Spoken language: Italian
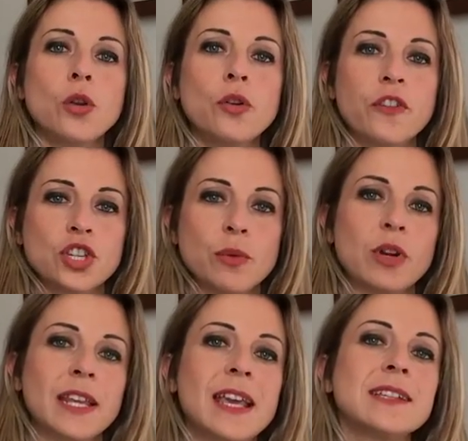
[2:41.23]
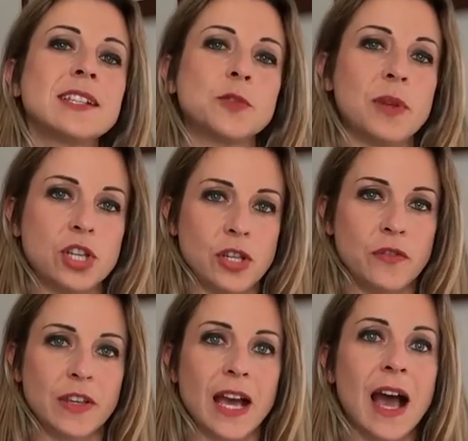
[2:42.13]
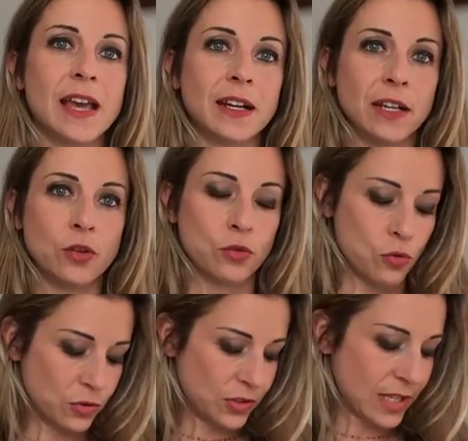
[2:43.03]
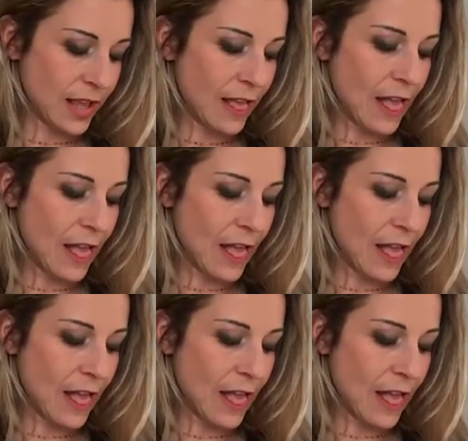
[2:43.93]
noi facciamo una richiesta specifica a Enrico Rossi.